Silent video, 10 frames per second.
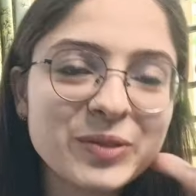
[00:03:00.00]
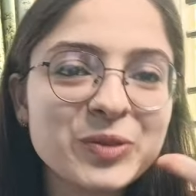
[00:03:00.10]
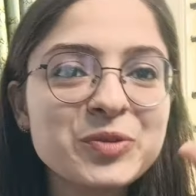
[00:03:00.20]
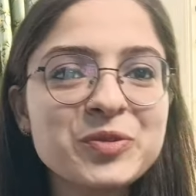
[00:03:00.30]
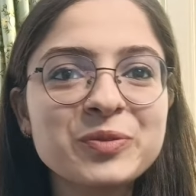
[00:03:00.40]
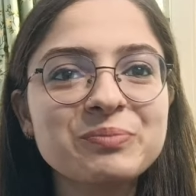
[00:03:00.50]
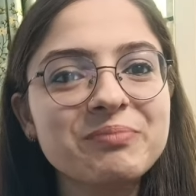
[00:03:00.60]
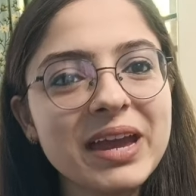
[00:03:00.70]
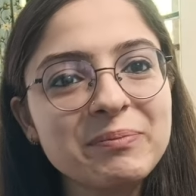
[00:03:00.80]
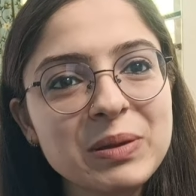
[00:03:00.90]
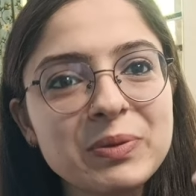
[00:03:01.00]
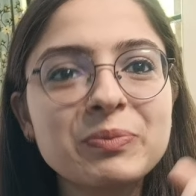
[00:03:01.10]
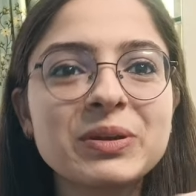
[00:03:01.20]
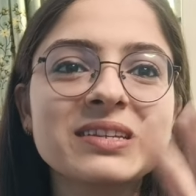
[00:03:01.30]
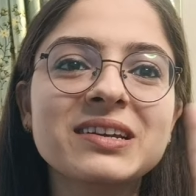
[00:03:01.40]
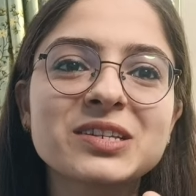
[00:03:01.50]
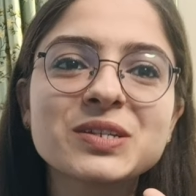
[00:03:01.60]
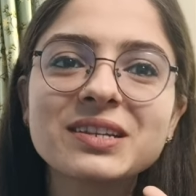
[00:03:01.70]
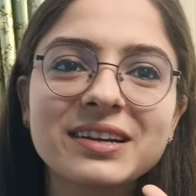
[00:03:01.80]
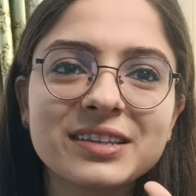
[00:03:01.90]
है तो मैं पेपर प्रेजेंट अच्छे
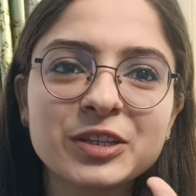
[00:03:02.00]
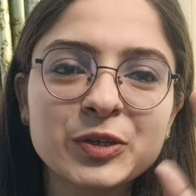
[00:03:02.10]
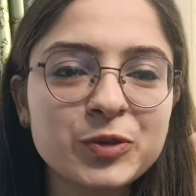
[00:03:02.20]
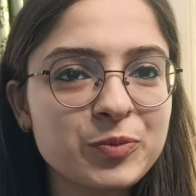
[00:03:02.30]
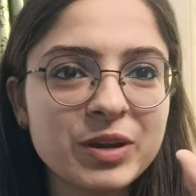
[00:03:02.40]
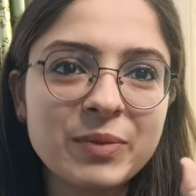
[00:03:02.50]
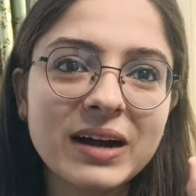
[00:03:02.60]
से कर देती हूँ तो मेरे